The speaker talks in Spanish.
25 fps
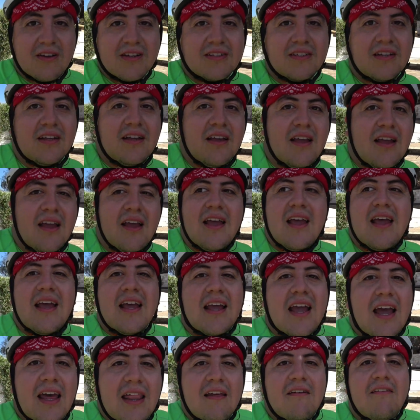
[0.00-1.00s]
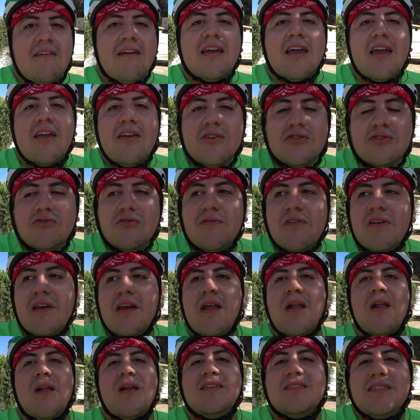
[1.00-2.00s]
veces, cada vez que yo
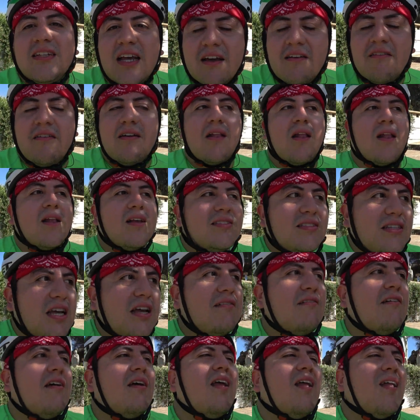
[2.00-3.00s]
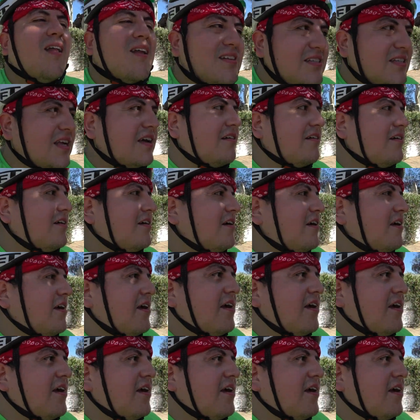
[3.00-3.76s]
subía rezaba, rezaba y rezaba.